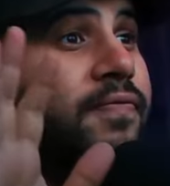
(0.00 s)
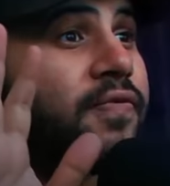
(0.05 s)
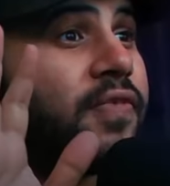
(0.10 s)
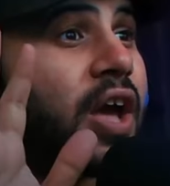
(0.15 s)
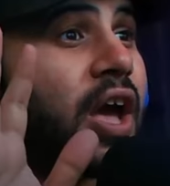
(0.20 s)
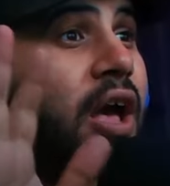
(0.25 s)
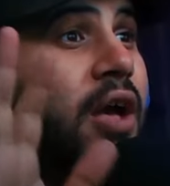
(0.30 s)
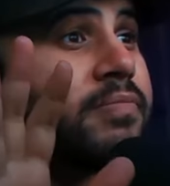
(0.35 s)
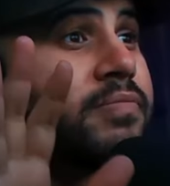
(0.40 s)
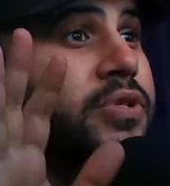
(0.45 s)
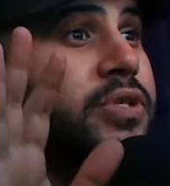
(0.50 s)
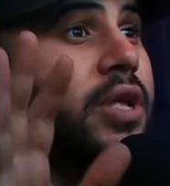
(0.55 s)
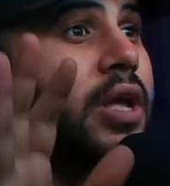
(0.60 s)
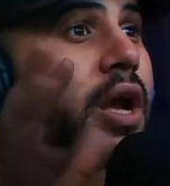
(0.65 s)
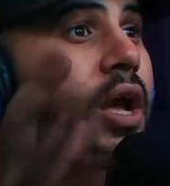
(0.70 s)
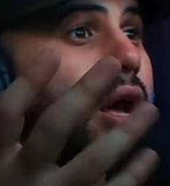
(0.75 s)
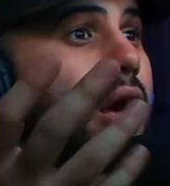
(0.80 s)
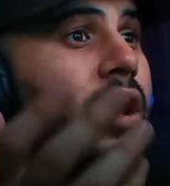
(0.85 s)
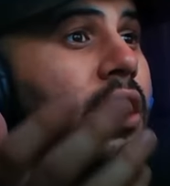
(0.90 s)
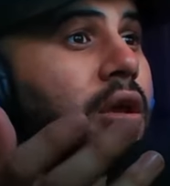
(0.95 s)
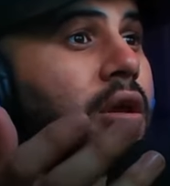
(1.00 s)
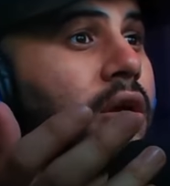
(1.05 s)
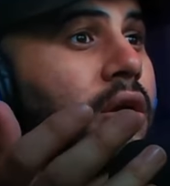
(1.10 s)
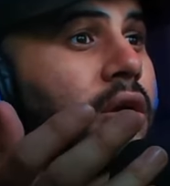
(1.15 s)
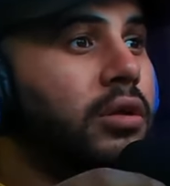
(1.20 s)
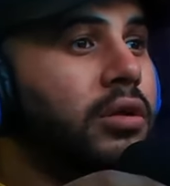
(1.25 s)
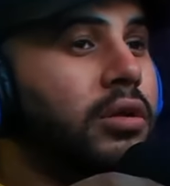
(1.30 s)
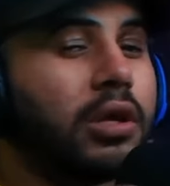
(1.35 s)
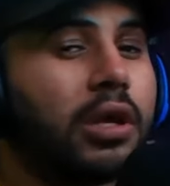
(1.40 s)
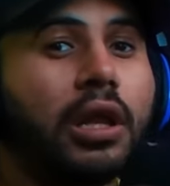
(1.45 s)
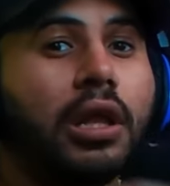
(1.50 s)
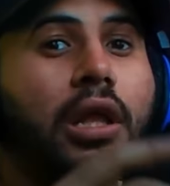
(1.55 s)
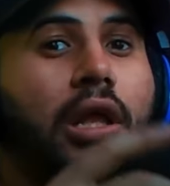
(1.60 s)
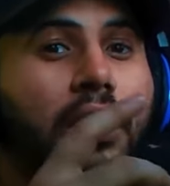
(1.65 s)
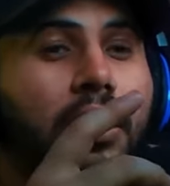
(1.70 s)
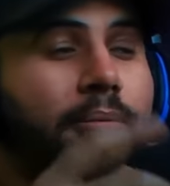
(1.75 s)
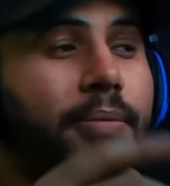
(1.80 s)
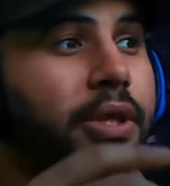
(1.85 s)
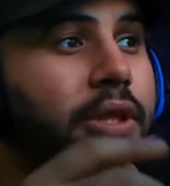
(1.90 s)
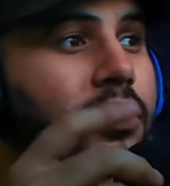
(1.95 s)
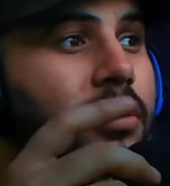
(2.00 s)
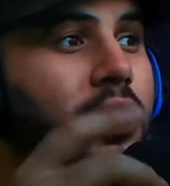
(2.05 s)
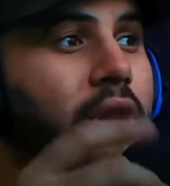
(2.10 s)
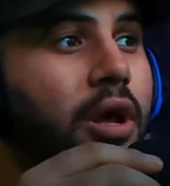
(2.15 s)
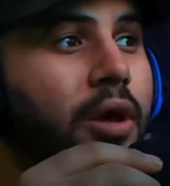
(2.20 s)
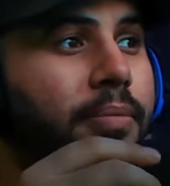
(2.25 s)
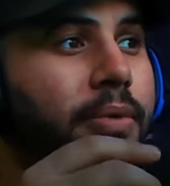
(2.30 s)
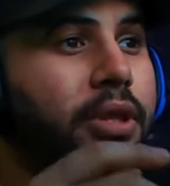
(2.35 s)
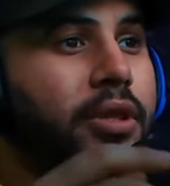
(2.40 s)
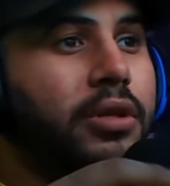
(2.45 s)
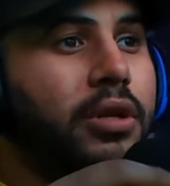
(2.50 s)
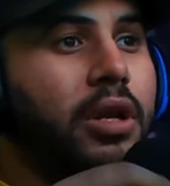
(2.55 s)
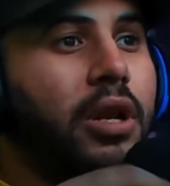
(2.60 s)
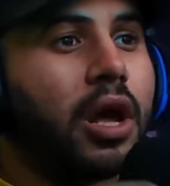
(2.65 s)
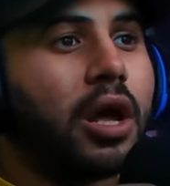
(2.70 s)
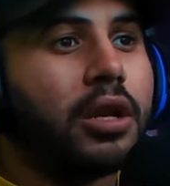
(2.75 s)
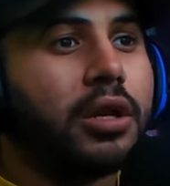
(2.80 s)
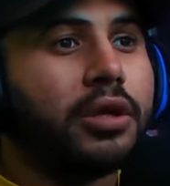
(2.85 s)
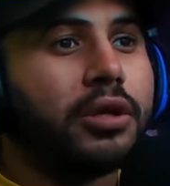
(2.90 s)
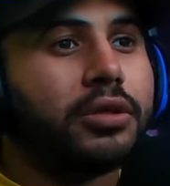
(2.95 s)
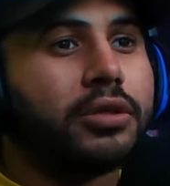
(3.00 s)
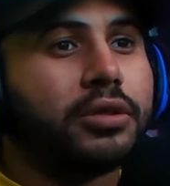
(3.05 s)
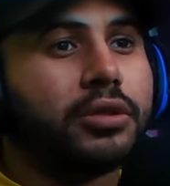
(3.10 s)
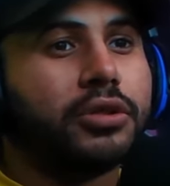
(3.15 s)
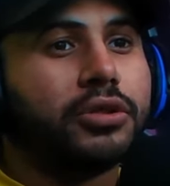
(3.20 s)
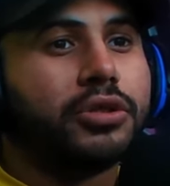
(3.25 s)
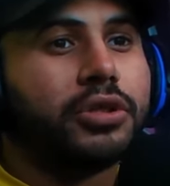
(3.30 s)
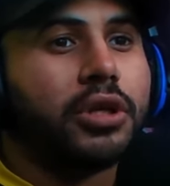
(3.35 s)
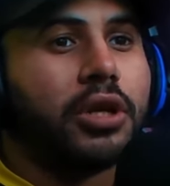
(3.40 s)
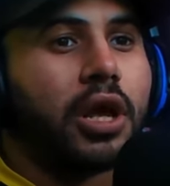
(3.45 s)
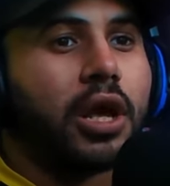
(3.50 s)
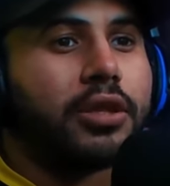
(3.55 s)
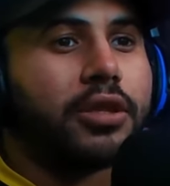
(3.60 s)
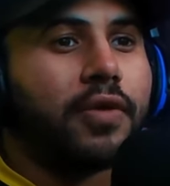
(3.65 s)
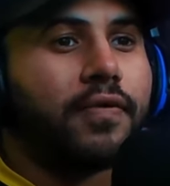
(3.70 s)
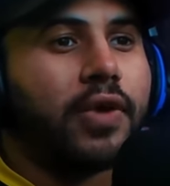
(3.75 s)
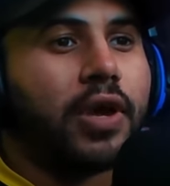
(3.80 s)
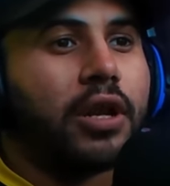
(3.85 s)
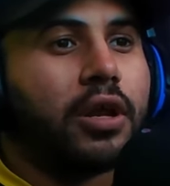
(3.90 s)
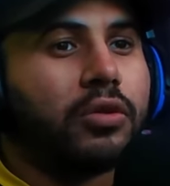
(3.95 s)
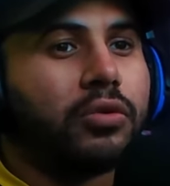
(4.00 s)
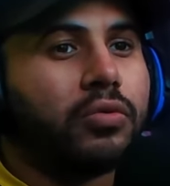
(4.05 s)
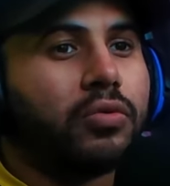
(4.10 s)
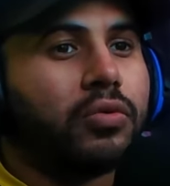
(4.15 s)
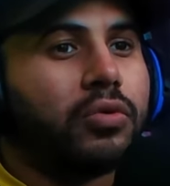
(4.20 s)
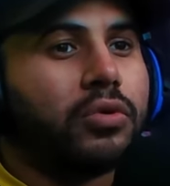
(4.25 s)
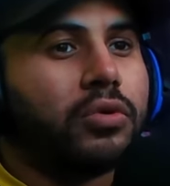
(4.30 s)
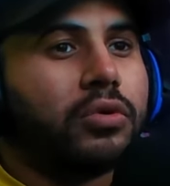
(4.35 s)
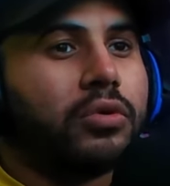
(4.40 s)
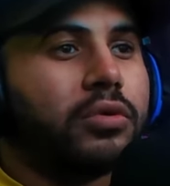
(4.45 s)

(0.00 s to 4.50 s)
في خمس دقائق يلا يلا باذن الله باذن الله الحين يجي الهدف على طول